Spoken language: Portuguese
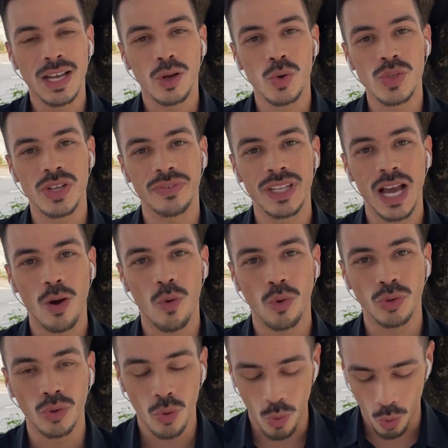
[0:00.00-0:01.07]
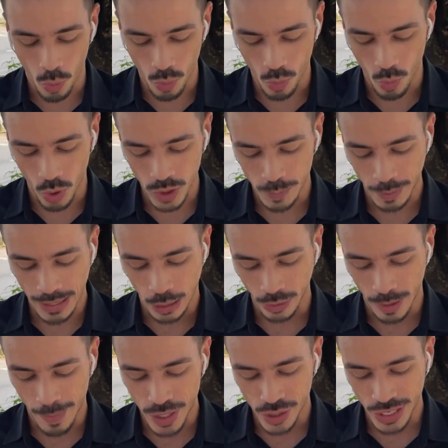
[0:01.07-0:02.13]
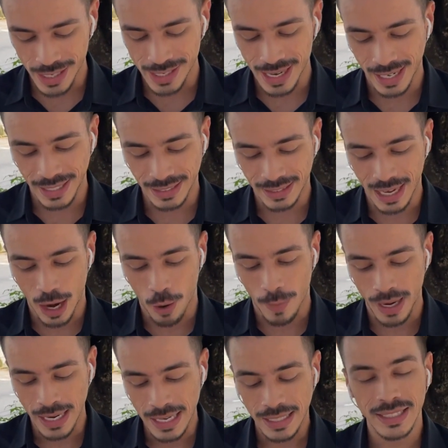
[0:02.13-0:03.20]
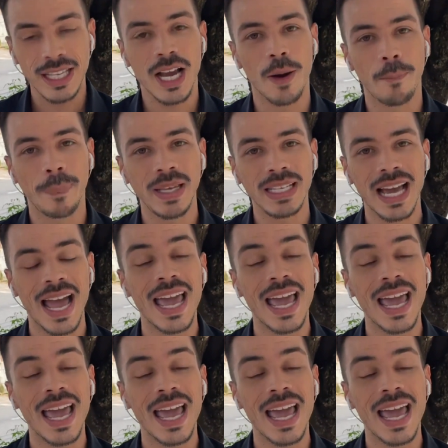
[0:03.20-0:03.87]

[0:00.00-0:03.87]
Inclusive, de acordo com o Hospital de Emergência e Trauma de Campina,